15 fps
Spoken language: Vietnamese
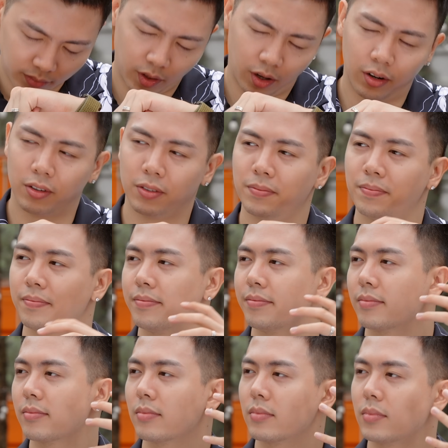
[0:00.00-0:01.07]
Ồ,
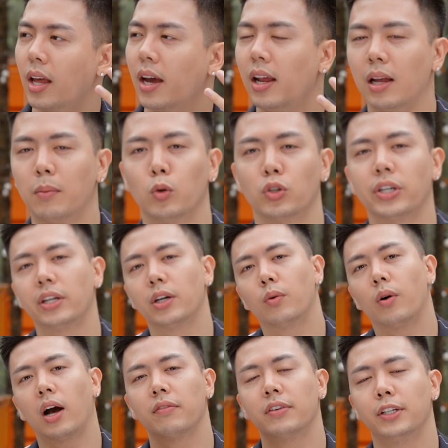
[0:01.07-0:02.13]
đây là một chai nước
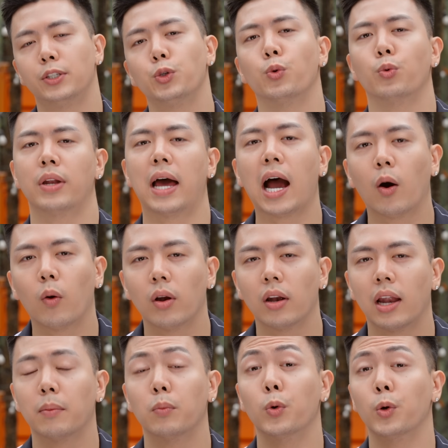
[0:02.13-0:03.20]
hoa với chủ đạo
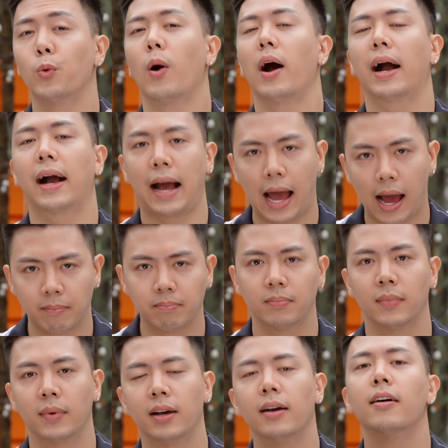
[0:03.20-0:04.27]
là mùi hoa cam
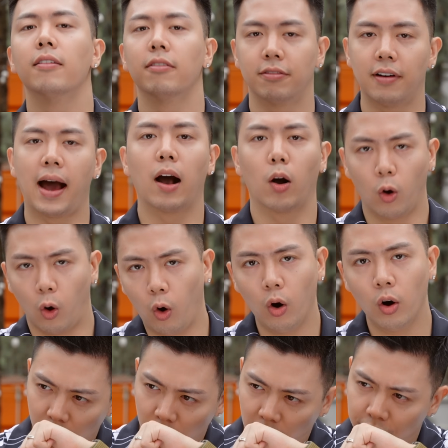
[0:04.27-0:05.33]
và gỗ
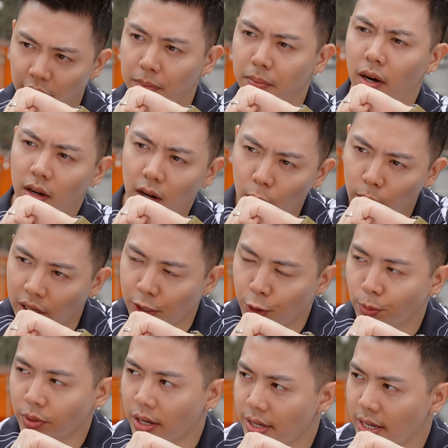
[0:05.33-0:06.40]
ở cái phần mở đầu này
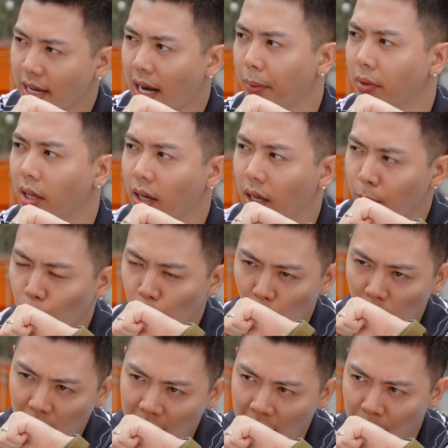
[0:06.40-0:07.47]
chúng ta sẽ cảm thấy cái mùi
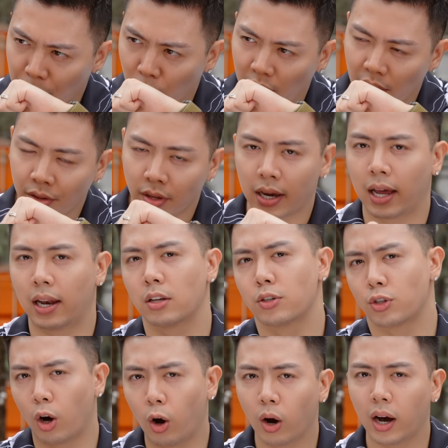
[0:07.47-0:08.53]
hoa cam nó lên khá là
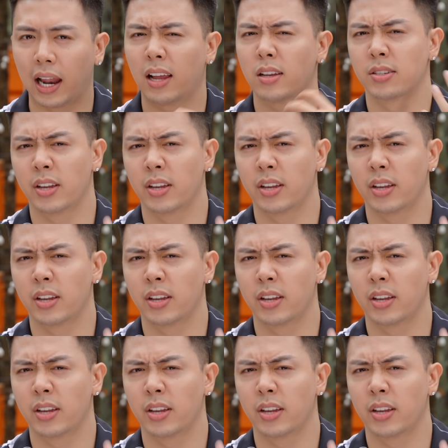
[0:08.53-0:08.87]
rõ khá là